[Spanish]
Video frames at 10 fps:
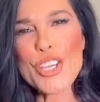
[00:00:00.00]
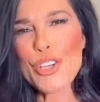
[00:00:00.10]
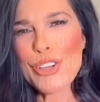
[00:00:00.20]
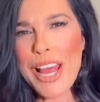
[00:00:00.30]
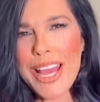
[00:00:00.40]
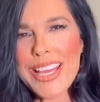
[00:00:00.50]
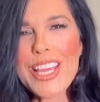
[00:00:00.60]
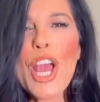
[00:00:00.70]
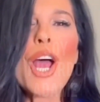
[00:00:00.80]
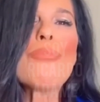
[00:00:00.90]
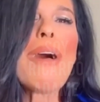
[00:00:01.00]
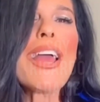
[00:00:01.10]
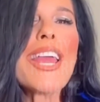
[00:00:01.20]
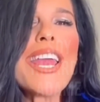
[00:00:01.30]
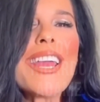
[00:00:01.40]
Y tras tanto
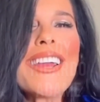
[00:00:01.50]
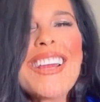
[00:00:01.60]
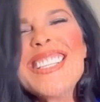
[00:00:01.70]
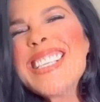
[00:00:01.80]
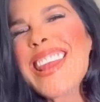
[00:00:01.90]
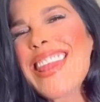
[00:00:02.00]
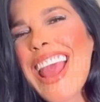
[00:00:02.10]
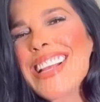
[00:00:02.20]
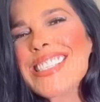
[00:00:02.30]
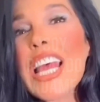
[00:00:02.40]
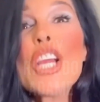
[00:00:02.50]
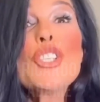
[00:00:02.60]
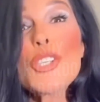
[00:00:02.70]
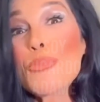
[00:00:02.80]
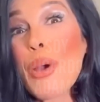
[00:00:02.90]
pedirlo, Marta de Baile lanza en